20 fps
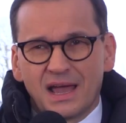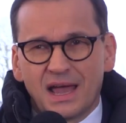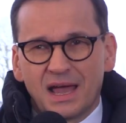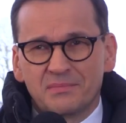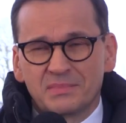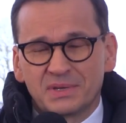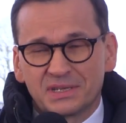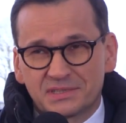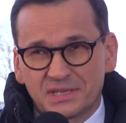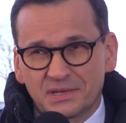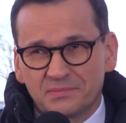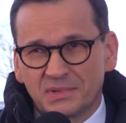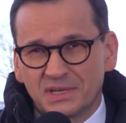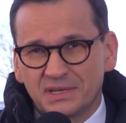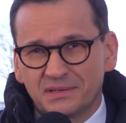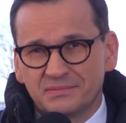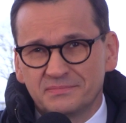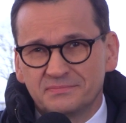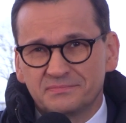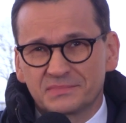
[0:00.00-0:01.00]
A my
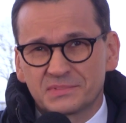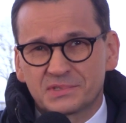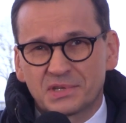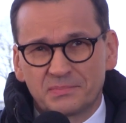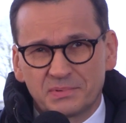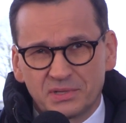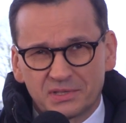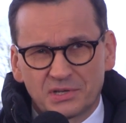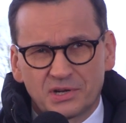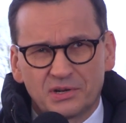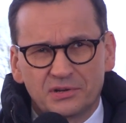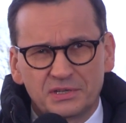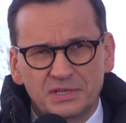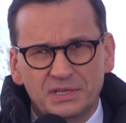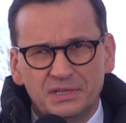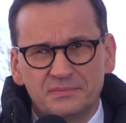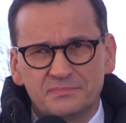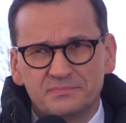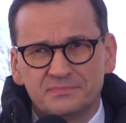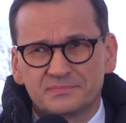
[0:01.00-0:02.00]
chcemy, żeby
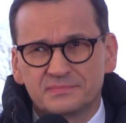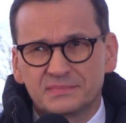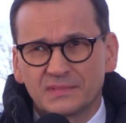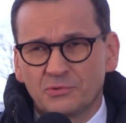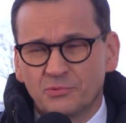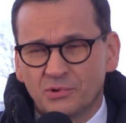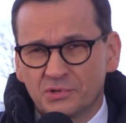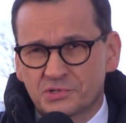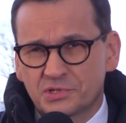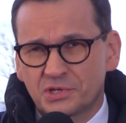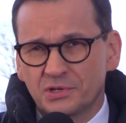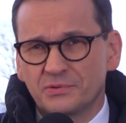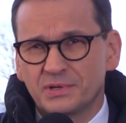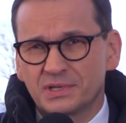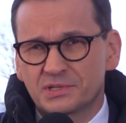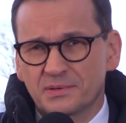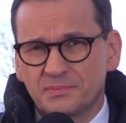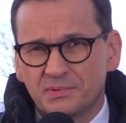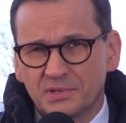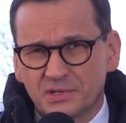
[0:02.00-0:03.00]
drogi
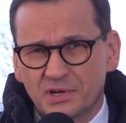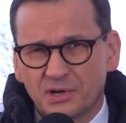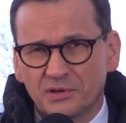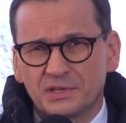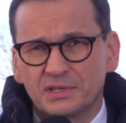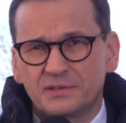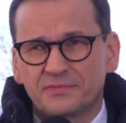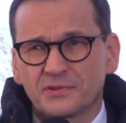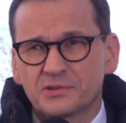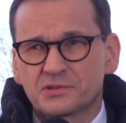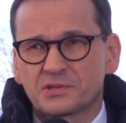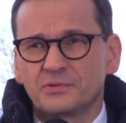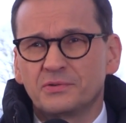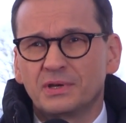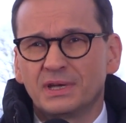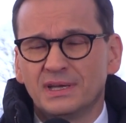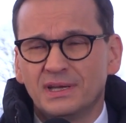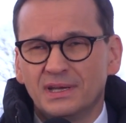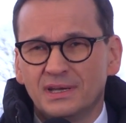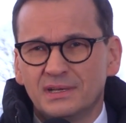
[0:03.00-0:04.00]
łączyły, żeby drogi
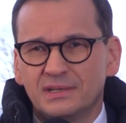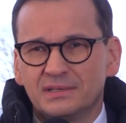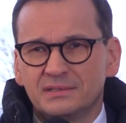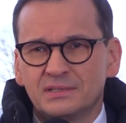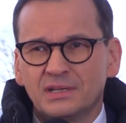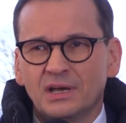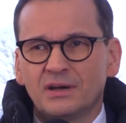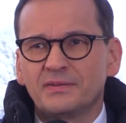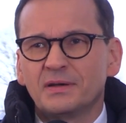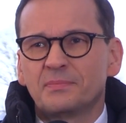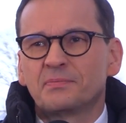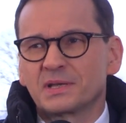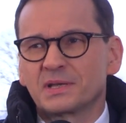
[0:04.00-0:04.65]
tworzyły nowe